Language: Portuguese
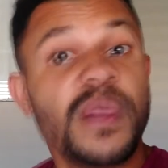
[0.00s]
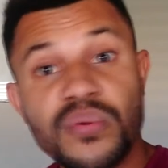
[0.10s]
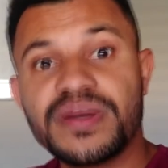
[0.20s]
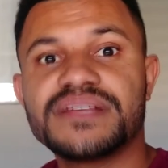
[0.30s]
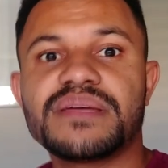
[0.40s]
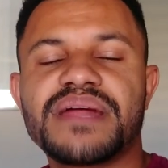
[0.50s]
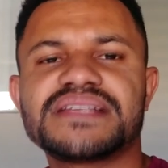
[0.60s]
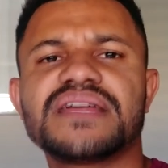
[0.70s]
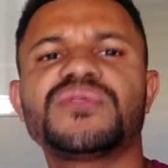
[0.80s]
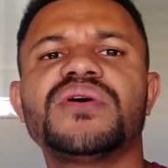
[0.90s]
Um grande
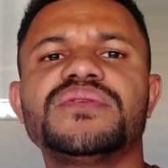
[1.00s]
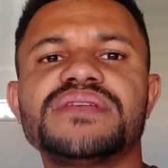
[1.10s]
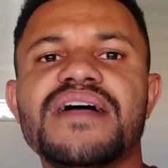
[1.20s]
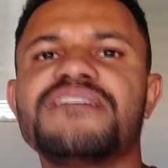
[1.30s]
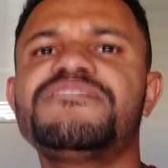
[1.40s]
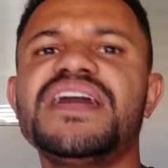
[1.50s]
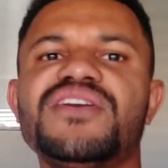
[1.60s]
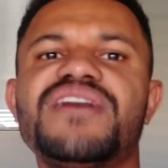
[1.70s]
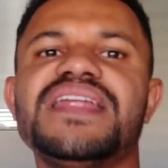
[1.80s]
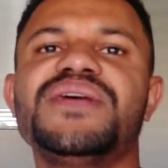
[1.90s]
abraço a todos,
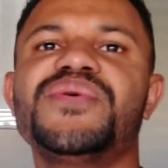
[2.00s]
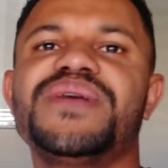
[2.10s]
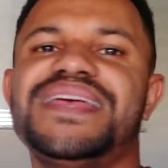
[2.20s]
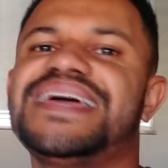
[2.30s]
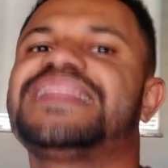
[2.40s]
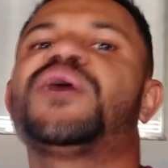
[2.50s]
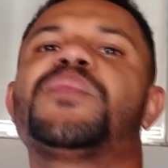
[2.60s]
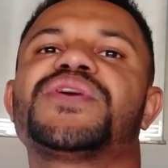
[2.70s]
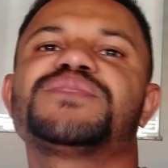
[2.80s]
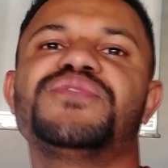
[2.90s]
valeu, valeu e até o
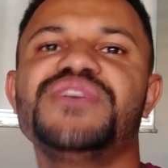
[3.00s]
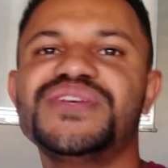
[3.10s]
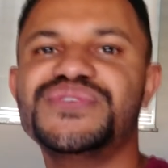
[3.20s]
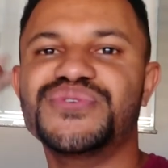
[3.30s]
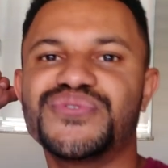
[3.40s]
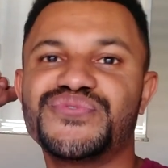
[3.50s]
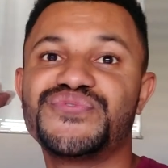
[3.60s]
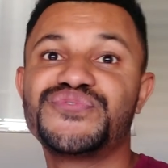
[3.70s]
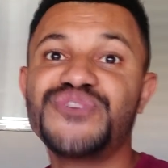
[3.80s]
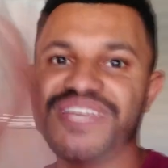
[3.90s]
próximo vídeo.
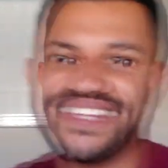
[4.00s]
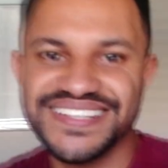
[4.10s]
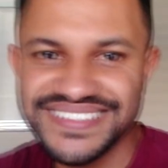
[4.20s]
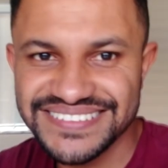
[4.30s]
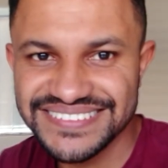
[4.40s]
Fui!